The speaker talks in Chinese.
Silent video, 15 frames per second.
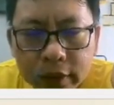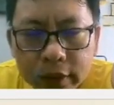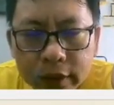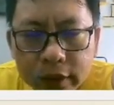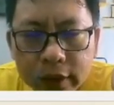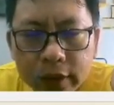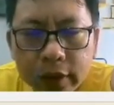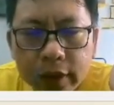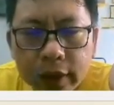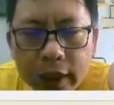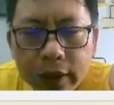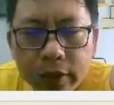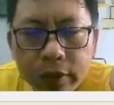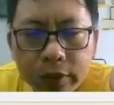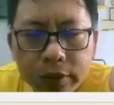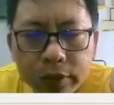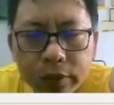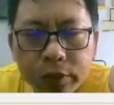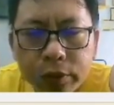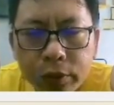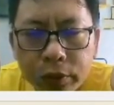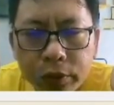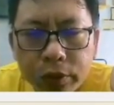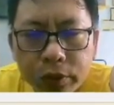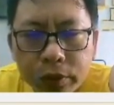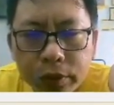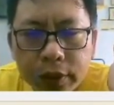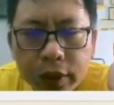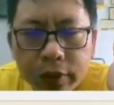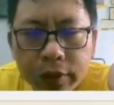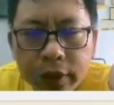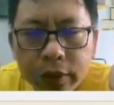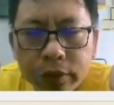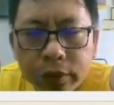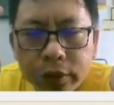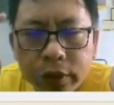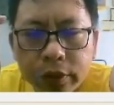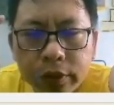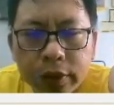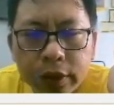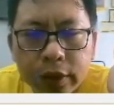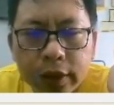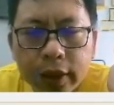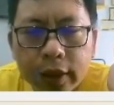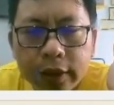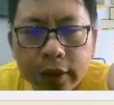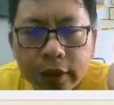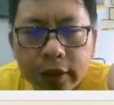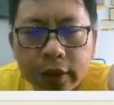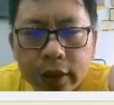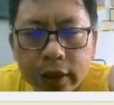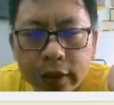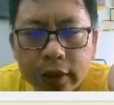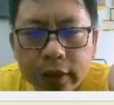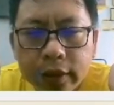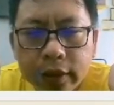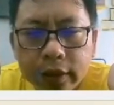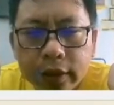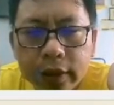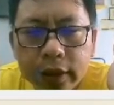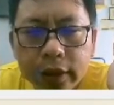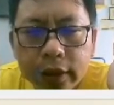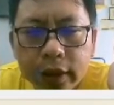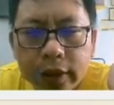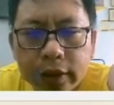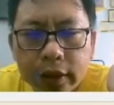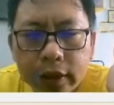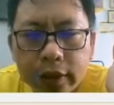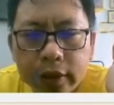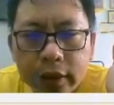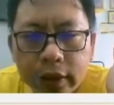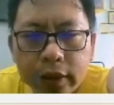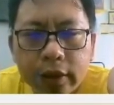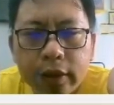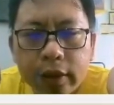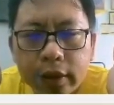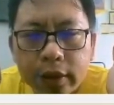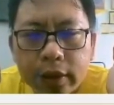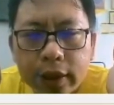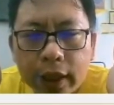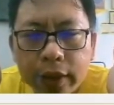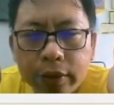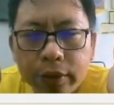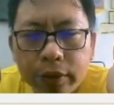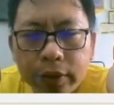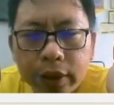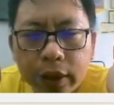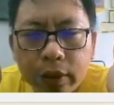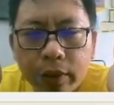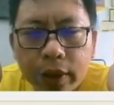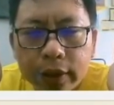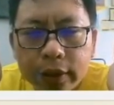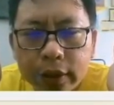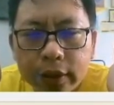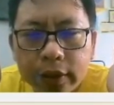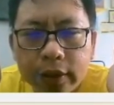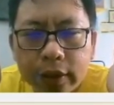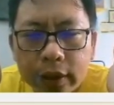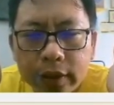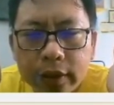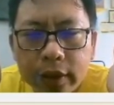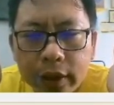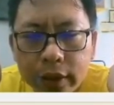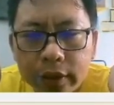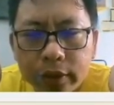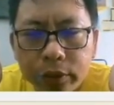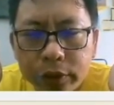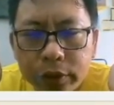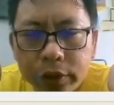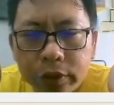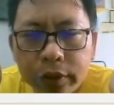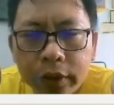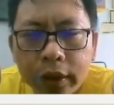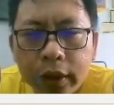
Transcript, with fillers: 四腊肉欲毒小令无咎，四干之得金之利兼真吉。四干肉得黄金真利无咎。